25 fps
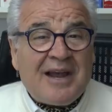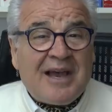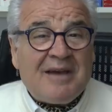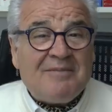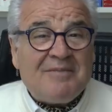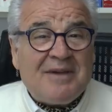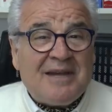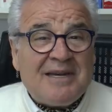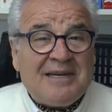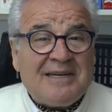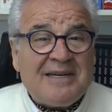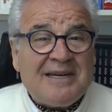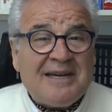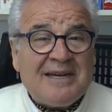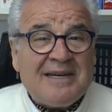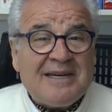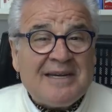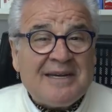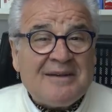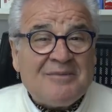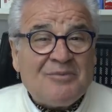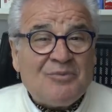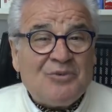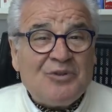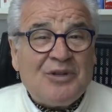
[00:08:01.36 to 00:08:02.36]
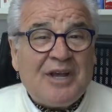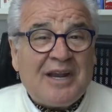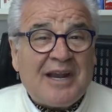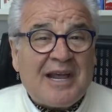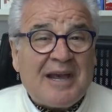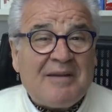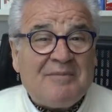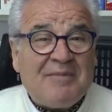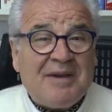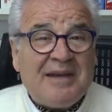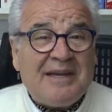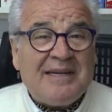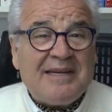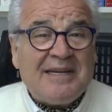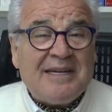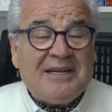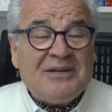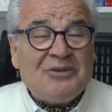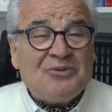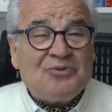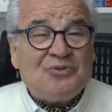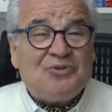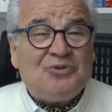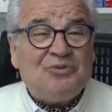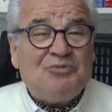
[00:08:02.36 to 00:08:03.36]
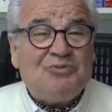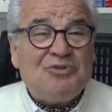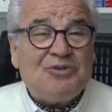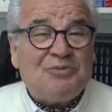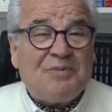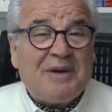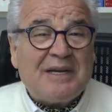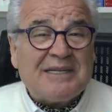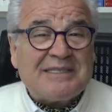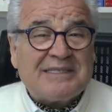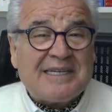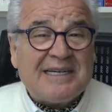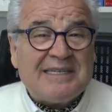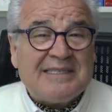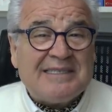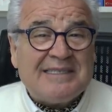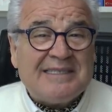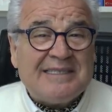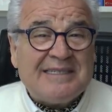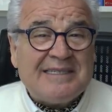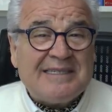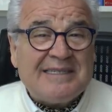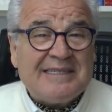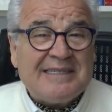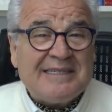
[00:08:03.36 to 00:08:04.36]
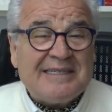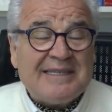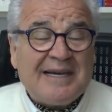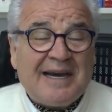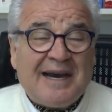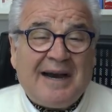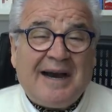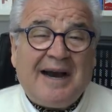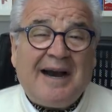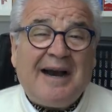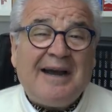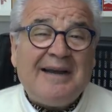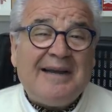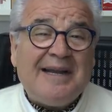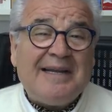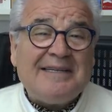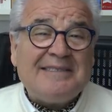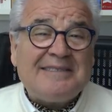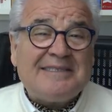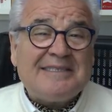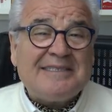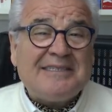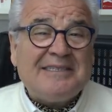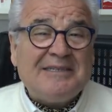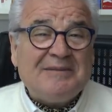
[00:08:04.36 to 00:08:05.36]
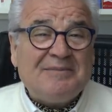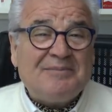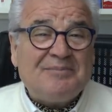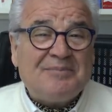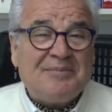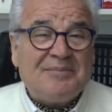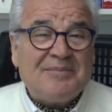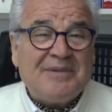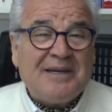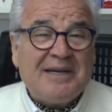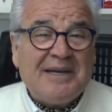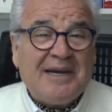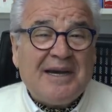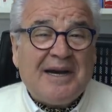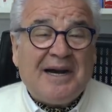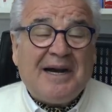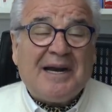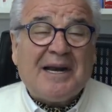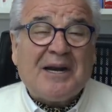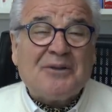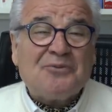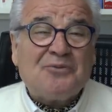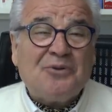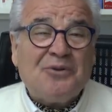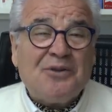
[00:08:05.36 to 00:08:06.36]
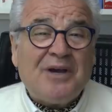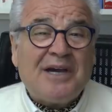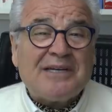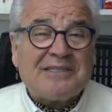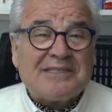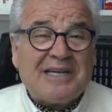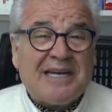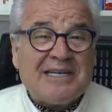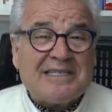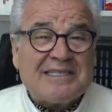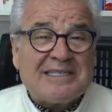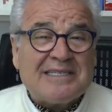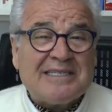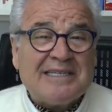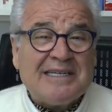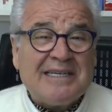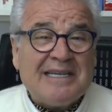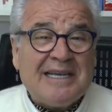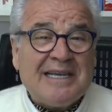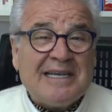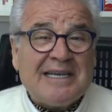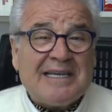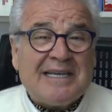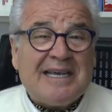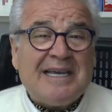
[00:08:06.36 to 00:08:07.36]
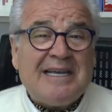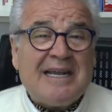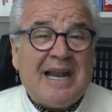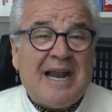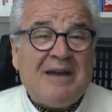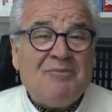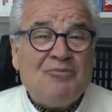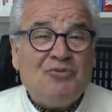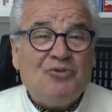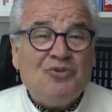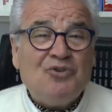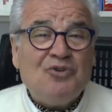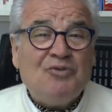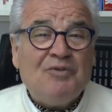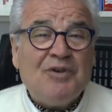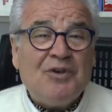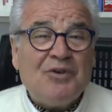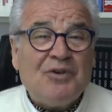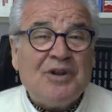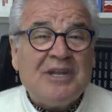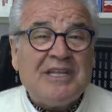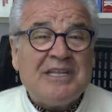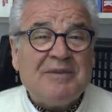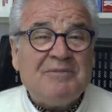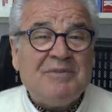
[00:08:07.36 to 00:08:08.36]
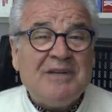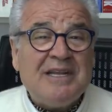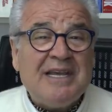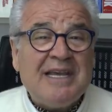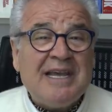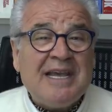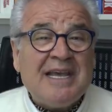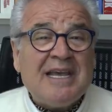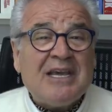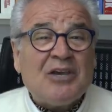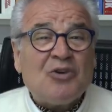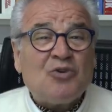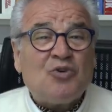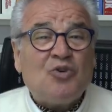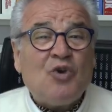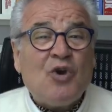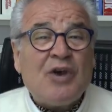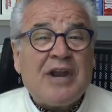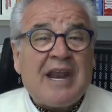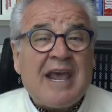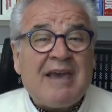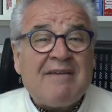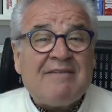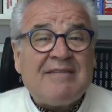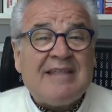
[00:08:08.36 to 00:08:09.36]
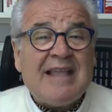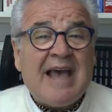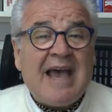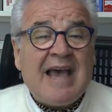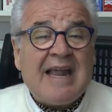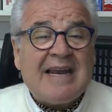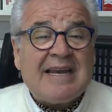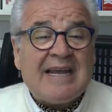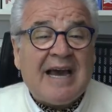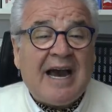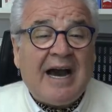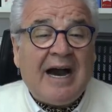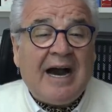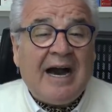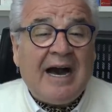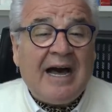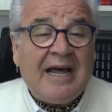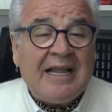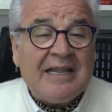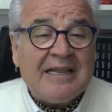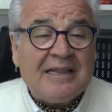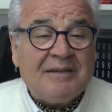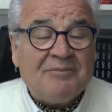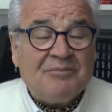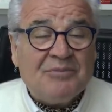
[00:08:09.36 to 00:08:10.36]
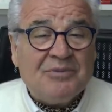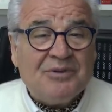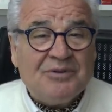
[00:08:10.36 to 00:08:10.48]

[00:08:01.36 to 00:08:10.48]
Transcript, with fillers: rağmen buna rağmen Cumhurbaşkanı halen çıkıp Anadolu Ajansı Genel Müdürlüğü ve yönetimini görevden almıyor.